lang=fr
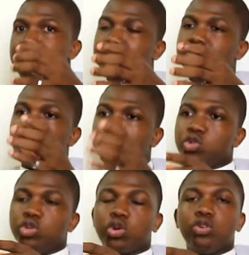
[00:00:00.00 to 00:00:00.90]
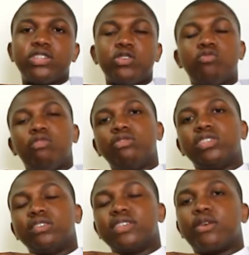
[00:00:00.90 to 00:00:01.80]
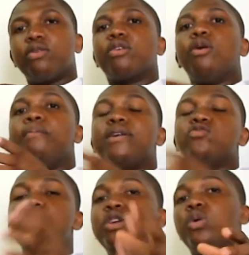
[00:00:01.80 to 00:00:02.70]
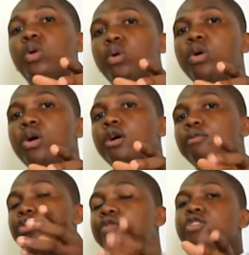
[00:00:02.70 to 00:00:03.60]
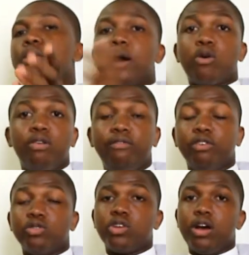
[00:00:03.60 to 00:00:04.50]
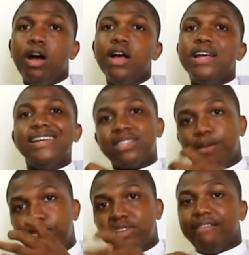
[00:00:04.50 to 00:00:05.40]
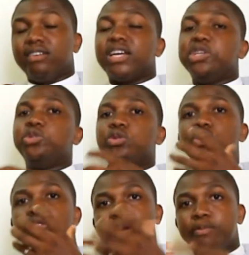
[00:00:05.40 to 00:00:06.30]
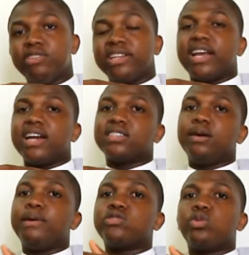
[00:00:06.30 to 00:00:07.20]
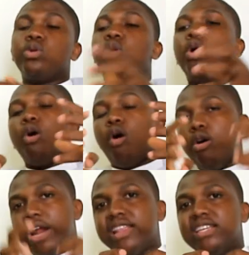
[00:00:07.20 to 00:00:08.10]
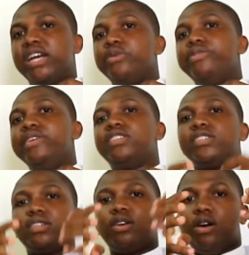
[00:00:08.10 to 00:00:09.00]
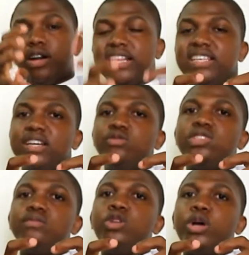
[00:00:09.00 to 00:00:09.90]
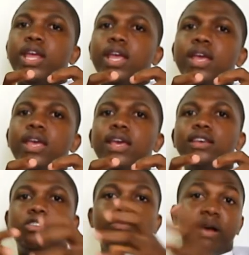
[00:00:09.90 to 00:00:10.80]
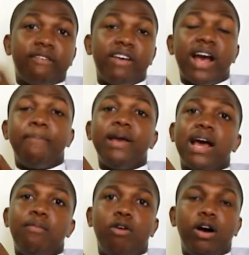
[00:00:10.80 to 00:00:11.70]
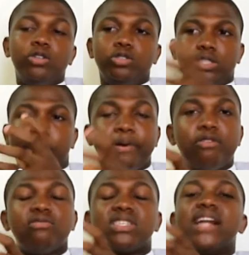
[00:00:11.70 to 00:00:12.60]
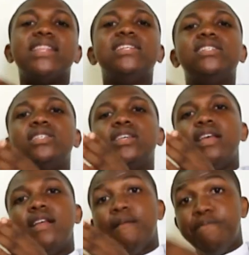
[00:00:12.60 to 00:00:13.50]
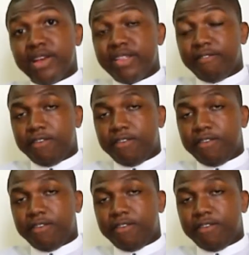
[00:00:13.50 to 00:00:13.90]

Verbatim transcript: Mais moi, ce que je conseille souvent aux gens, c'est que quand on passe de micro, devenir macro-influenceur, c'est plus avantageux, c'est plus intéressant parce que on a déjà une niche, on a déjà une cible donnée. Si une marque fait appel à moi, j'applique une stratégie bien